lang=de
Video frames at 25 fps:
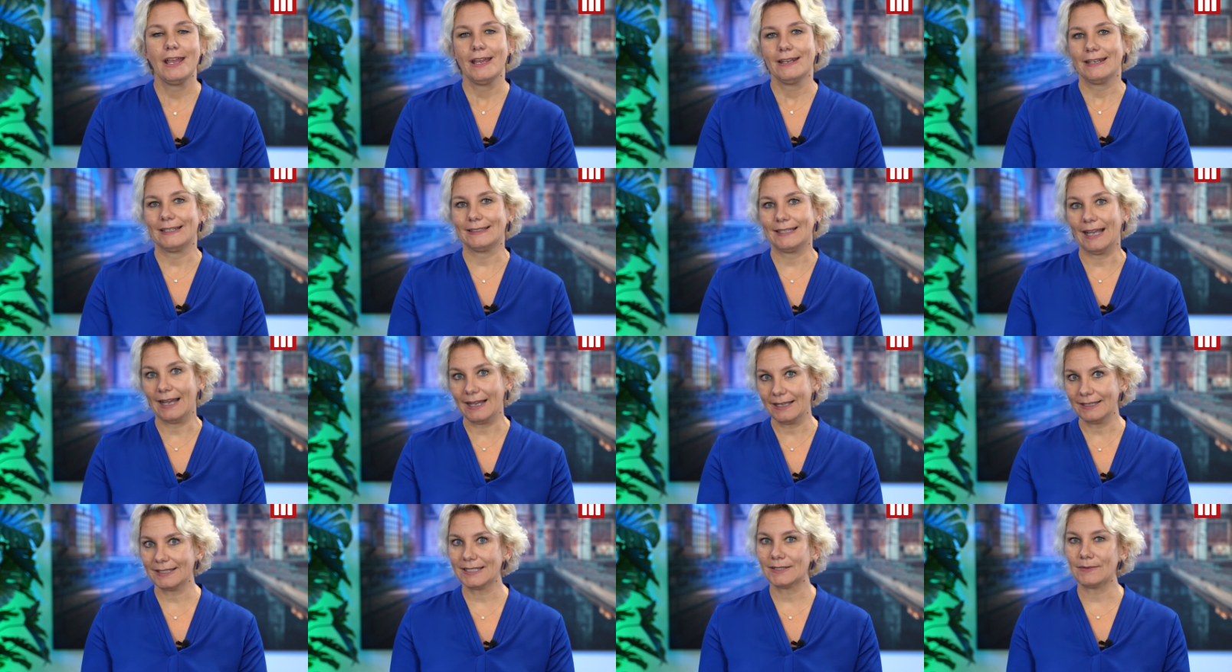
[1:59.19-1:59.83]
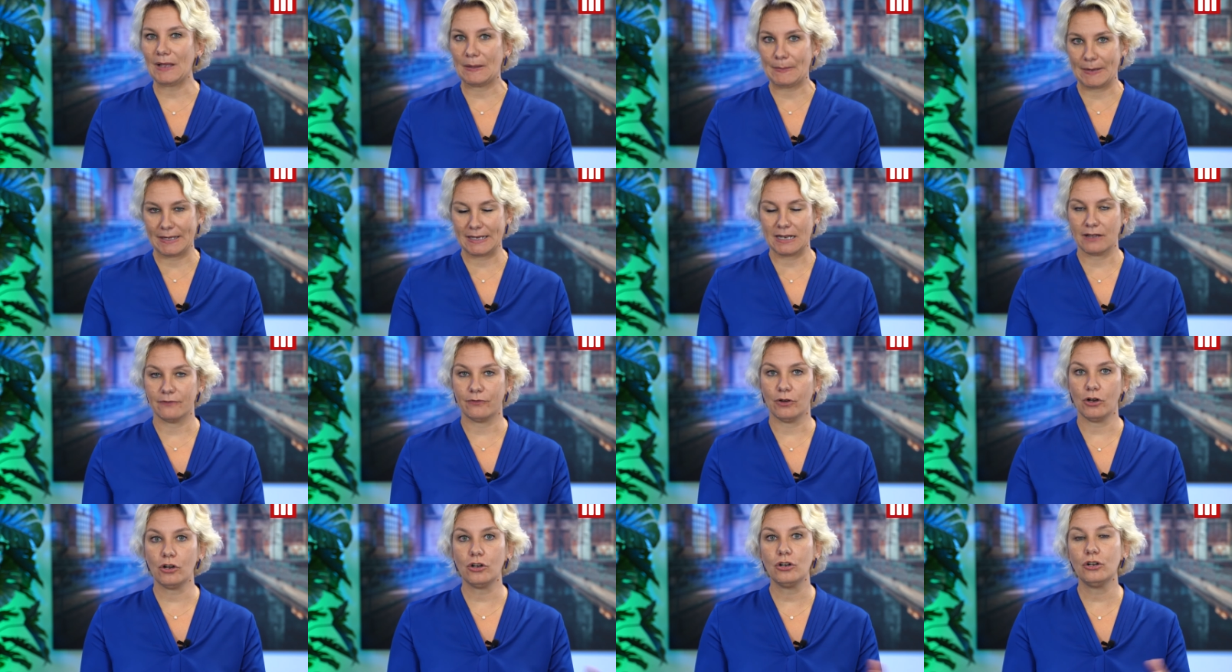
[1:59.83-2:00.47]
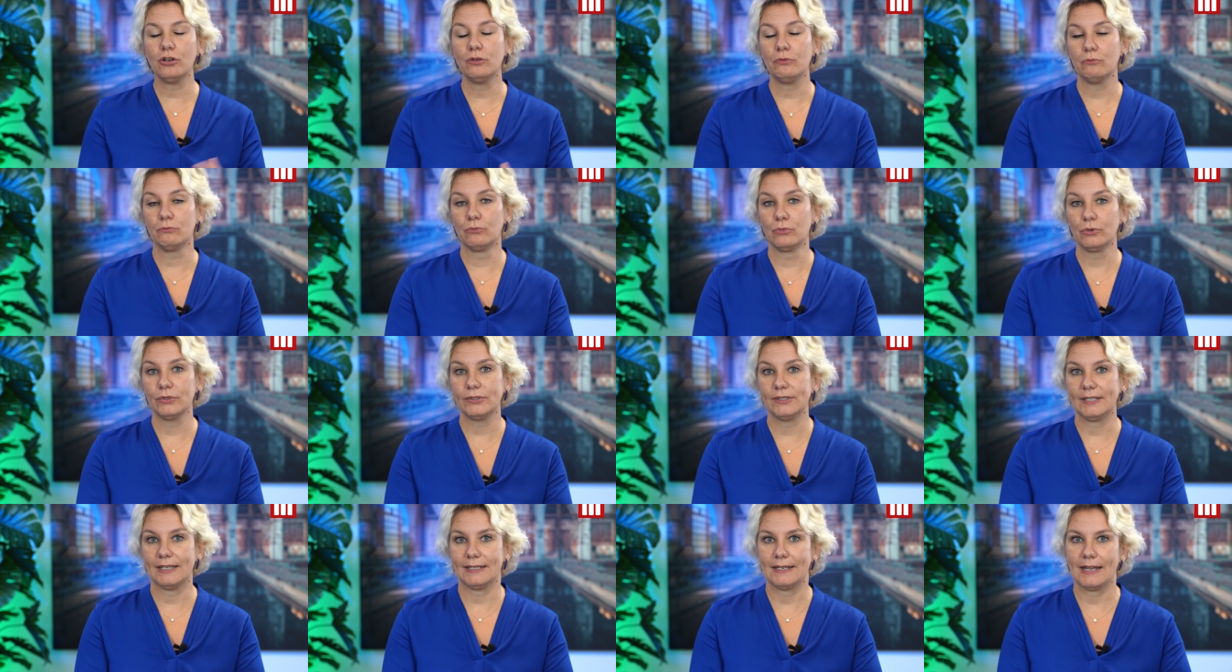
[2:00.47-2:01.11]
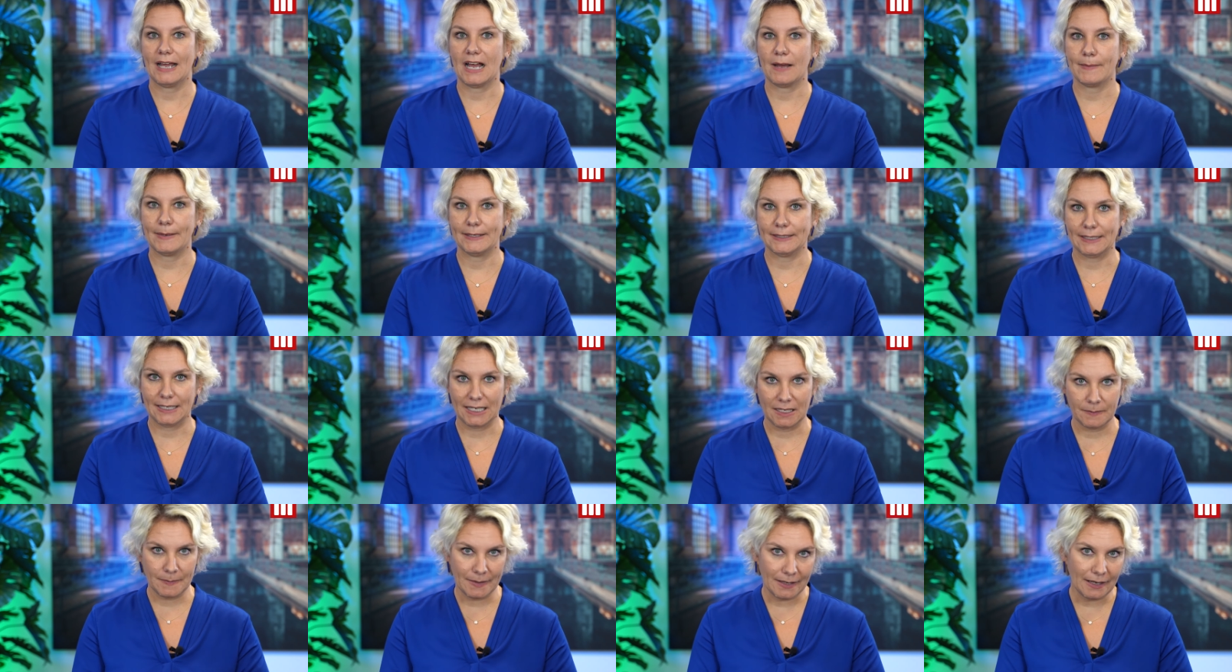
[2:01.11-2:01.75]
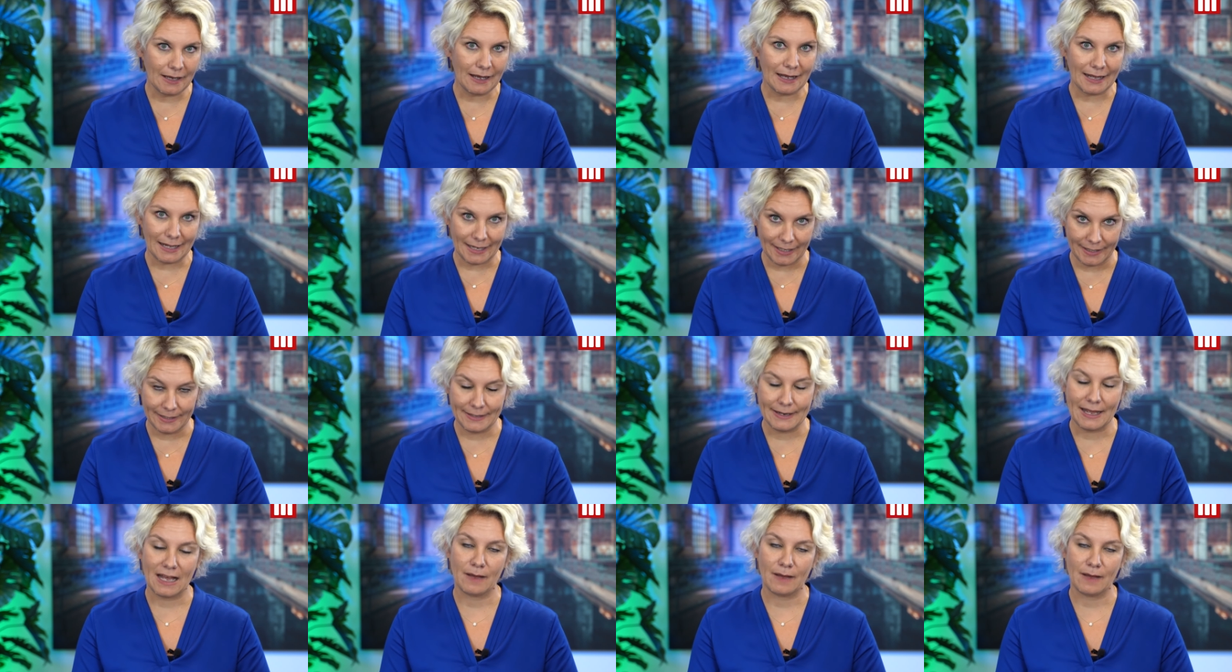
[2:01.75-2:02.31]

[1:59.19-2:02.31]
Das heißt, zweimal in der Woche muss ja der Arbeitgeber allen